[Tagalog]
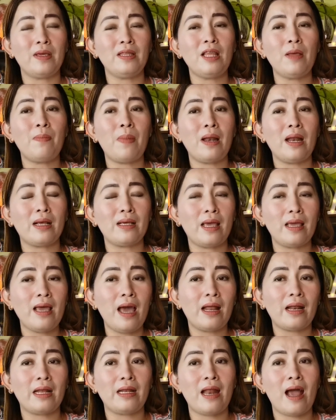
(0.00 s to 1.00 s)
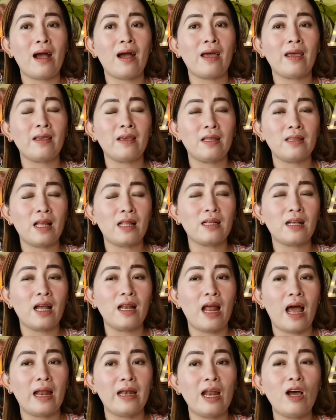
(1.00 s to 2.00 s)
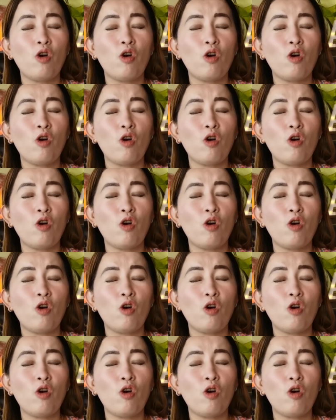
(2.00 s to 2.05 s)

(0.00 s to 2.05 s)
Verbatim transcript: hindi pa nangyayari, nakaingitan ka na,